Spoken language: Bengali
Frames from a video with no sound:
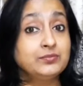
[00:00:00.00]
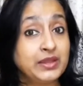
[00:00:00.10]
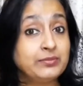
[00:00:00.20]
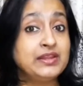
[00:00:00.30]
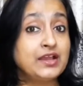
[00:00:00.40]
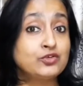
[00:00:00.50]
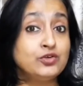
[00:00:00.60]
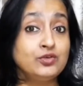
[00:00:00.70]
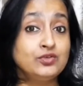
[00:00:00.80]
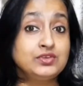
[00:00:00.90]
ভেবে
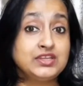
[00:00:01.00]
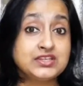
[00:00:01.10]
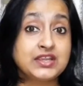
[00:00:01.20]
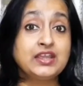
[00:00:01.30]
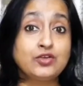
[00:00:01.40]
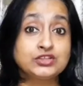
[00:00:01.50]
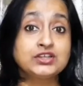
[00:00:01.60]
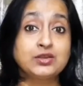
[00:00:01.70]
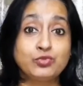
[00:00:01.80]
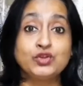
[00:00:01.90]
দেখো নিজেকে এই
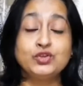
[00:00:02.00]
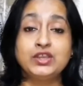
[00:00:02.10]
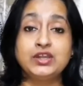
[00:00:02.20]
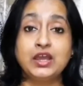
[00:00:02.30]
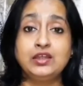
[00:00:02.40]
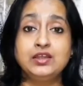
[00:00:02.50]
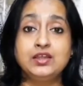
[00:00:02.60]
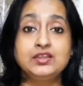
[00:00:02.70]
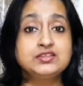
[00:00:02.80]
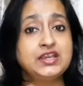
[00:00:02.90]
কথাটা বলো কি না
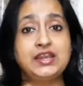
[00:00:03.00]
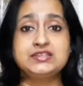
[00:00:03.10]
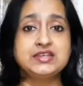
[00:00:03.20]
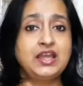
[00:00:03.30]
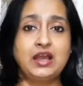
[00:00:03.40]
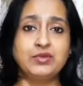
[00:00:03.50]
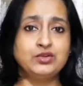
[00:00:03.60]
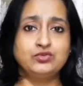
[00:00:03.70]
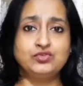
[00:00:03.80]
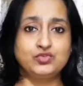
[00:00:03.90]
যে এটা
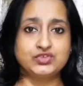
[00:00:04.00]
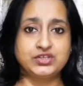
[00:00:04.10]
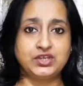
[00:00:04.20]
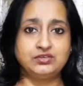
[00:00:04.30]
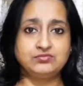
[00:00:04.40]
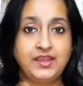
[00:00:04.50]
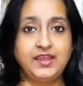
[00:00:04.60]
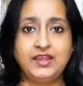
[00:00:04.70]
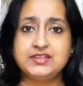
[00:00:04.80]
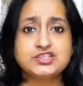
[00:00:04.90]
আমার কোনো দোষ নেই
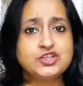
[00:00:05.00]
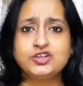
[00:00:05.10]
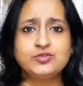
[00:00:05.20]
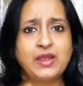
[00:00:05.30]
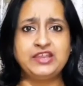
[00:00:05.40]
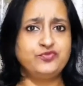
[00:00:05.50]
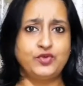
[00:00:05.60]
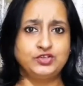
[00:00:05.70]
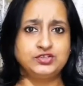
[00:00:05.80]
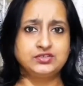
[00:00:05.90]
ইটস নট মাই
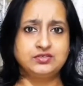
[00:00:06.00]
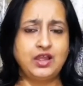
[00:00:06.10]
ফল্ট